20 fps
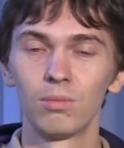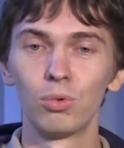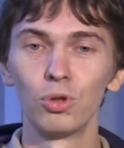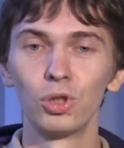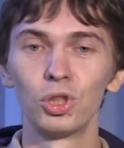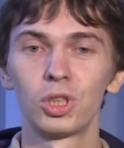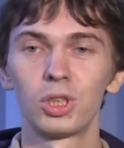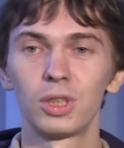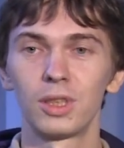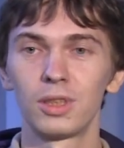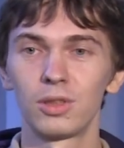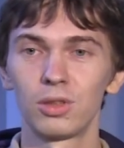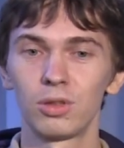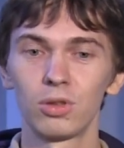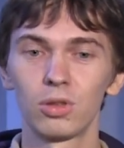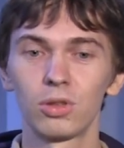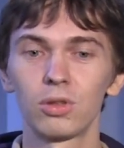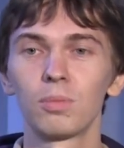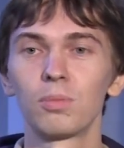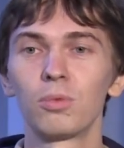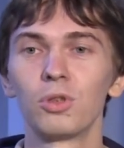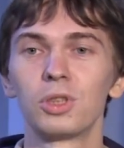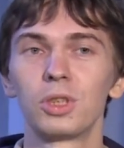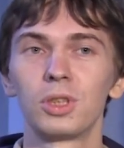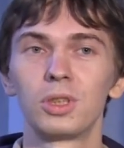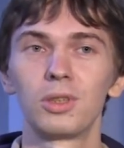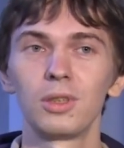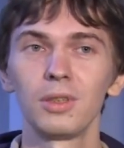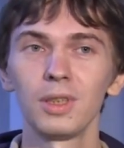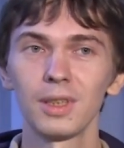большее, что, что
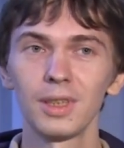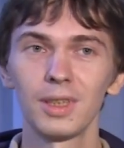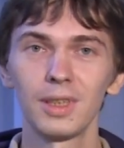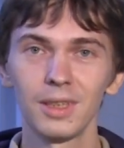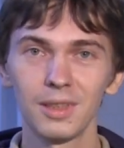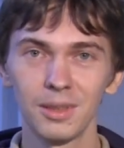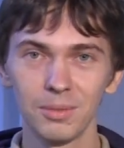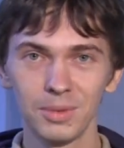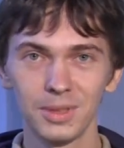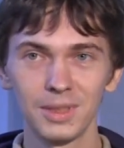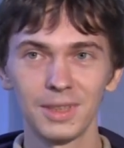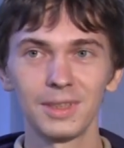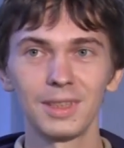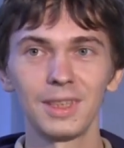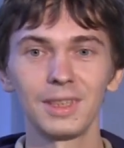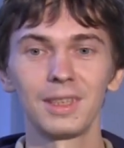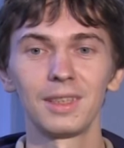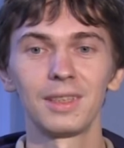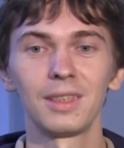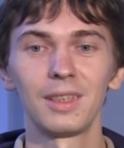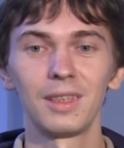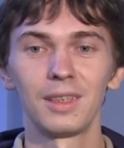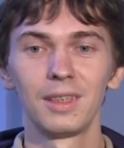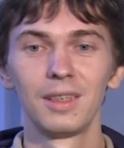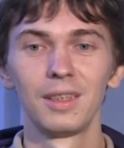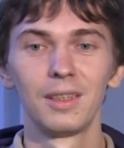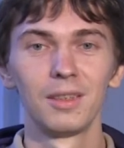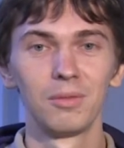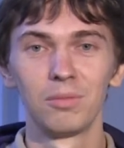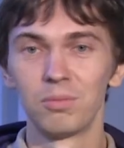больше человека, это бессознательное
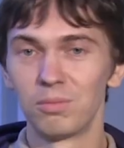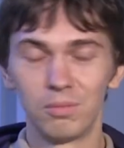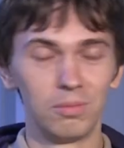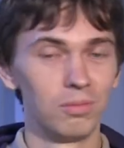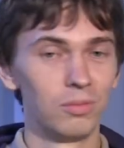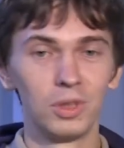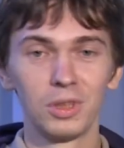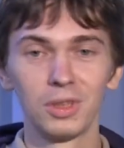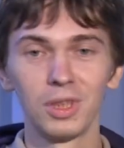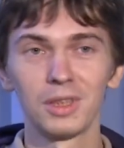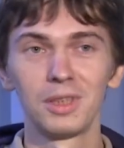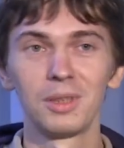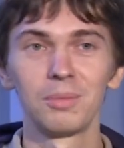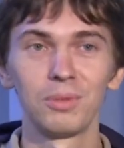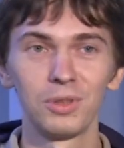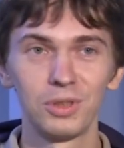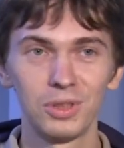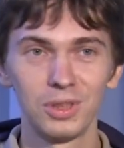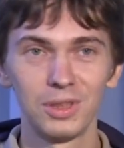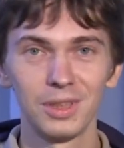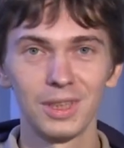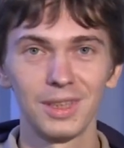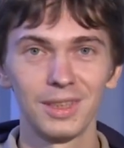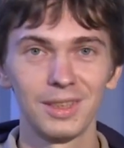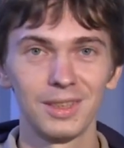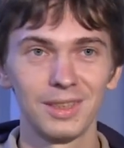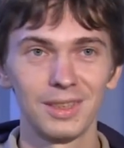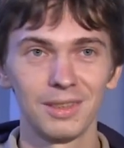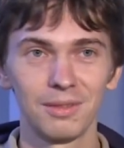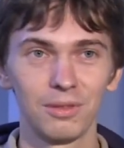никак не
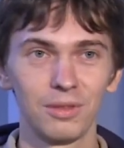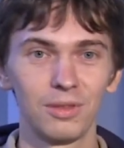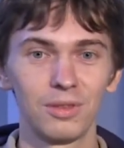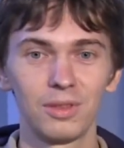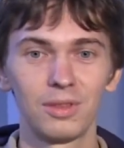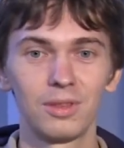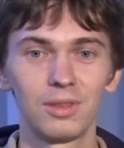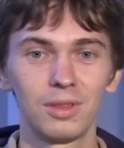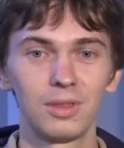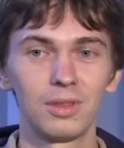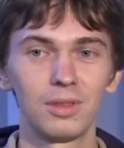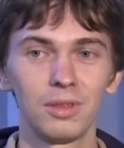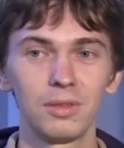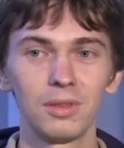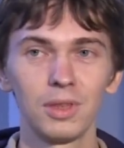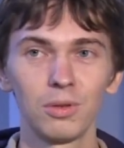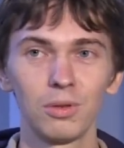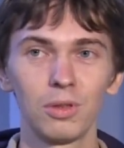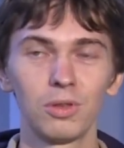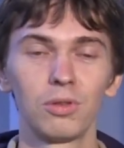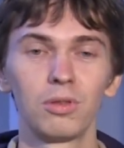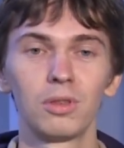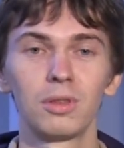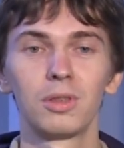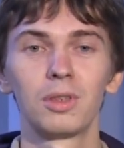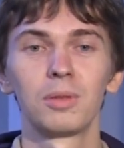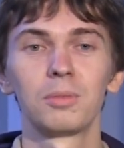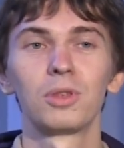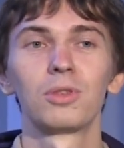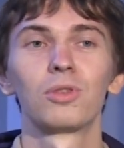подчиняется вот человеку, оно
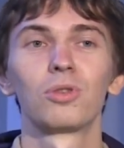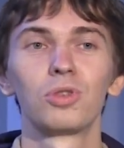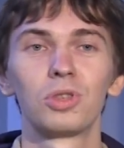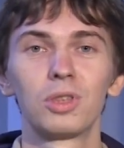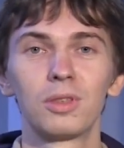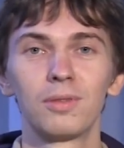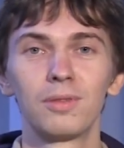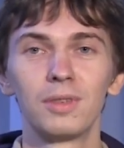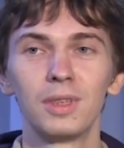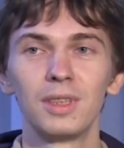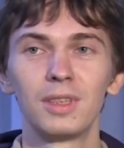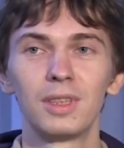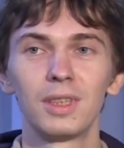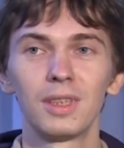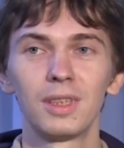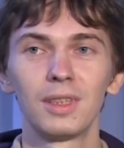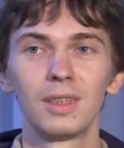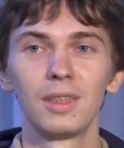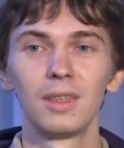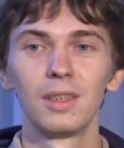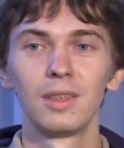наоборот хочет выйти.